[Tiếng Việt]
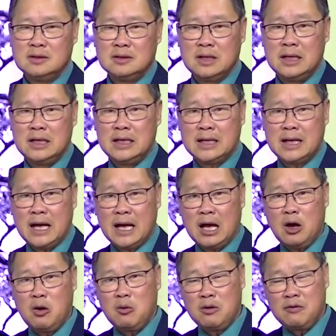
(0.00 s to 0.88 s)
thì như các
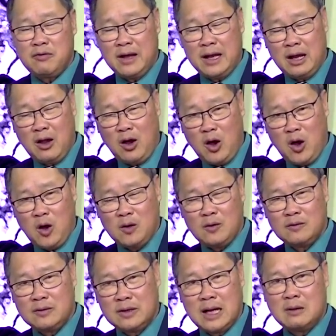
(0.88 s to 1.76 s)
ông phải lo
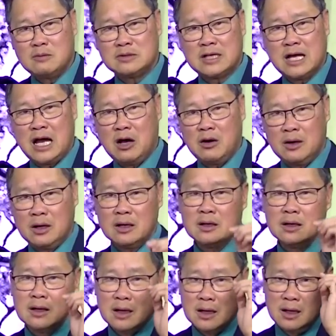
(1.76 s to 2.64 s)
làm sao á
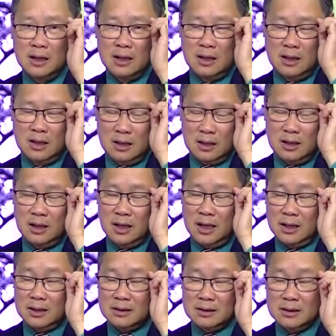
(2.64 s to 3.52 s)

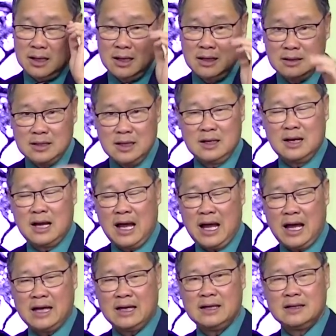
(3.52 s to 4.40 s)
là chấn chỉnh
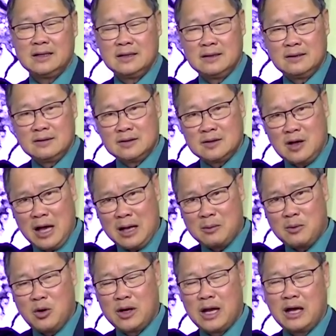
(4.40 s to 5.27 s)
lại
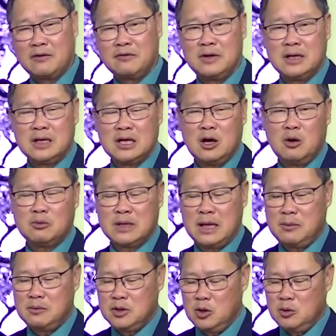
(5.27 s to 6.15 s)
cán bộ đảng viên nó không
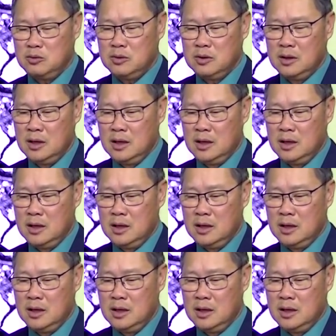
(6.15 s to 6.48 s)
tham nhũng